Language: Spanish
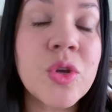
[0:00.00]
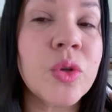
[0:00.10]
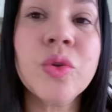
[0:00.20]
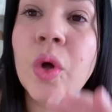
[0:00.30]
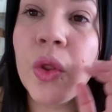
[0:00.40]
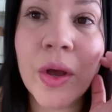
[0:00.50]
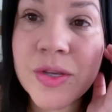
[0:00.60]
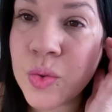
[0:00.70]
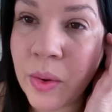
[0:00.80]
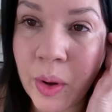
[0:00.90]
todo
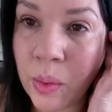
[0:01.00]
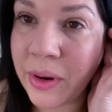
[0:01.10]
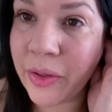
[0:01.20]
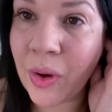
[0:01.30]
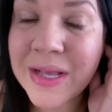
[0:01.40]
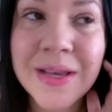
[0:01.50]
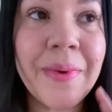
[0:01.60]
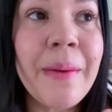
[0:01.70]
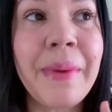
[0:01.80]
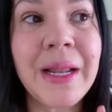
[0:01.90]
es nuevo como les digo así
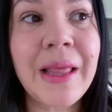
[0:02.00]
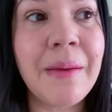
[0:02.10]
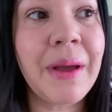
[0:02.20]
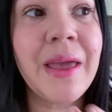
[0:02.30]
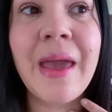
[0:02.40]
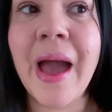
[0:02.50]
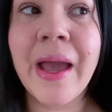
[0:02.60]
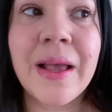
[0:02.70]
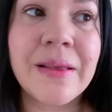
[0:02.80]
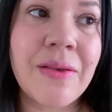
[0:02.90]
vean esta de maquillaje
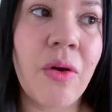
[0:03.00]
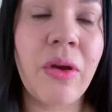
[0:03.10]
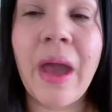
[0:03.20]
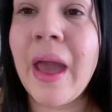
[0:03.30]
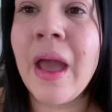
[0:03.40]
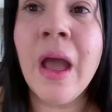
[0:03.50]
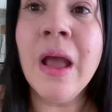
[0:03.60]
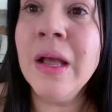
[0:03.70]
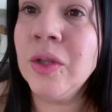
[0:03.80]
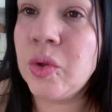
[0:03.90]
que qué sé yo qué
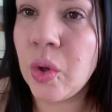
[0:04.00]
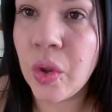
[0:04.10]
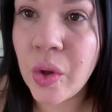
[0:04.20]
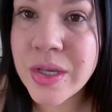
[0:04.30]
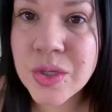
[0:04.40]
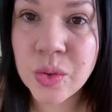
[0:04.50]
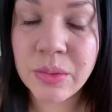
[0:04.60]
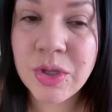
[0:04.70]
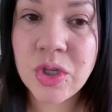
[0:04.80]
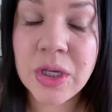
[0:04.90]
todo es
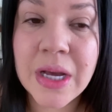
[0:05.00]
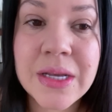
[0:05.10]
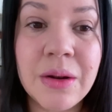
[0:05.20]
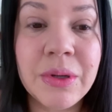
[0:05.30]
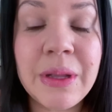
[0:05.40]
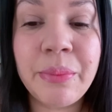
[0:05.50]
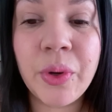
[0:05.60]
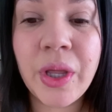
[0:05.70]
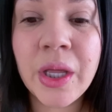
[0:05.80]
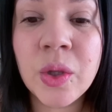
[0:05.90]
nueve chicas que lo va a estar
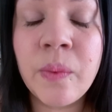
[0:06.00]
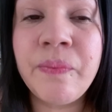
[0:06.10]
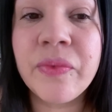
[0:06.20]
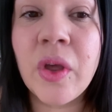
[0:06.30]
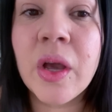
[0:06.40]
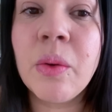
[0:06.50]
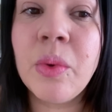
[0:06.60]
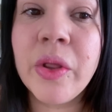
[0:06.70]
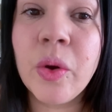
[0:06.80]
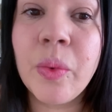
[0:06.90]
poniendo entonces como
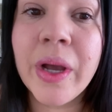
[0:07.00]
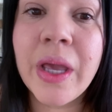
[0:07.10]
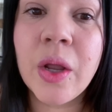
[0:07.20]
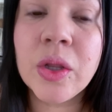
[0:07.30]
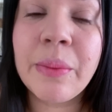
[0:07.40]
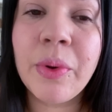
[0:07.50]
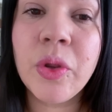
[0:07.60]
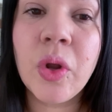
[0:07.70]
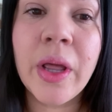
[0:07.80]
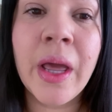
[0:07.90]
les digo quiero estar
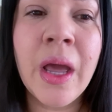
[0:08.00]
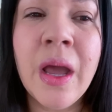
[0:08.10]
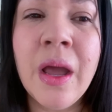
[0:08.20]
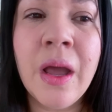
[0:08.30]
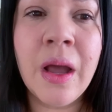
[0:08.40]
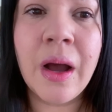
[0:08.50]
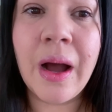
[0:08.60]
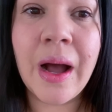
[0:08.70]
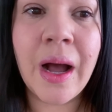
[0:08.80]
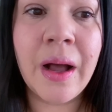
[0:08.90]
poniéndole
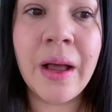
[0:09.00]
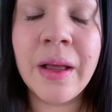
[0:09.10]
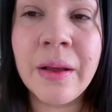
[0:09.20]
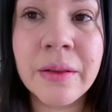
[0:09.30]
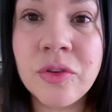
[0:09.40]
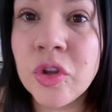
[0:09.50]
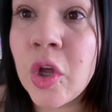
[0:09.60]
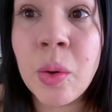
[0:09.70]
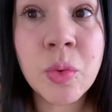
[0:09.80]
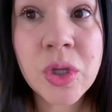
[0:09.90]
ah, yo
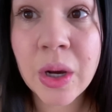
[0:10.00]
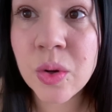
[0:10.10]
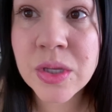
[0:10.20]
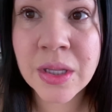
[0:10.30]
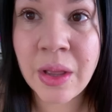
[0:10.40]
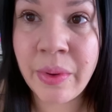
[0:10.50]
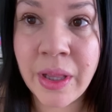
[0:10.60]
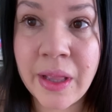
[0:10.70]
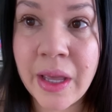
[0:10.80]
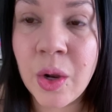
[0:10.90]
tengo muchas cosas de
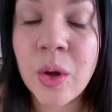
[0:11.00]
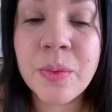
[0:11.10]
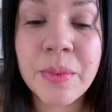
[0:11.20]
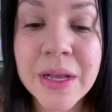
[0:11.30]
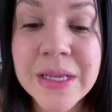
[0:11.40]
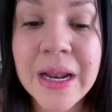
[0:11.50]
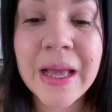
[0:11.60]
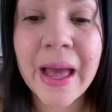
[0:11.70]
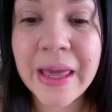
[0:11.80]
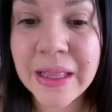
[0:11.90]
venta quiero hacerle
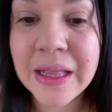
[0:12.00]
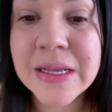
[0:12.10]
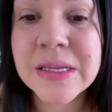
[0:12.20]
cajitas